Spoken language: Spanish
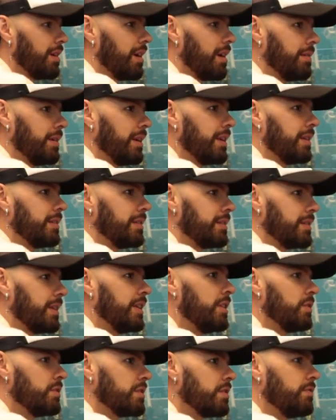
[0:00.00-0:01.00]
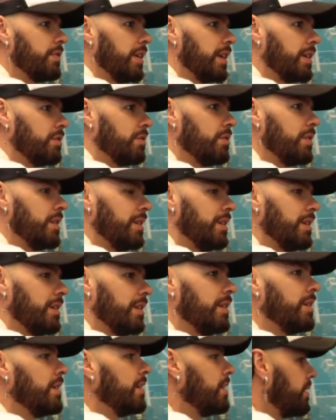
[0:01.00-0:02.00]
habían tenido ese efecto y
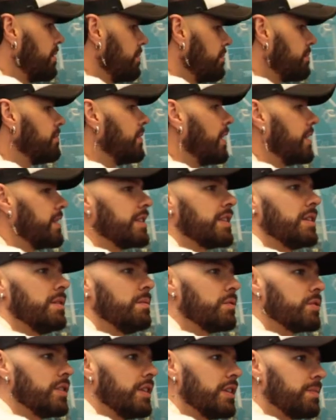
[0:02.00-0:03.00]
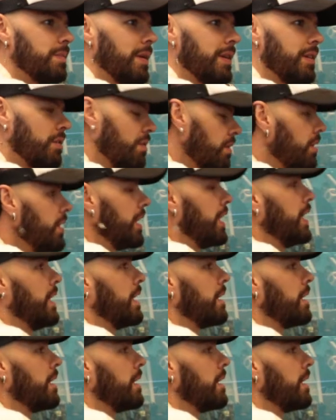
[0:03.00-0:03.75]
las escribimos en español y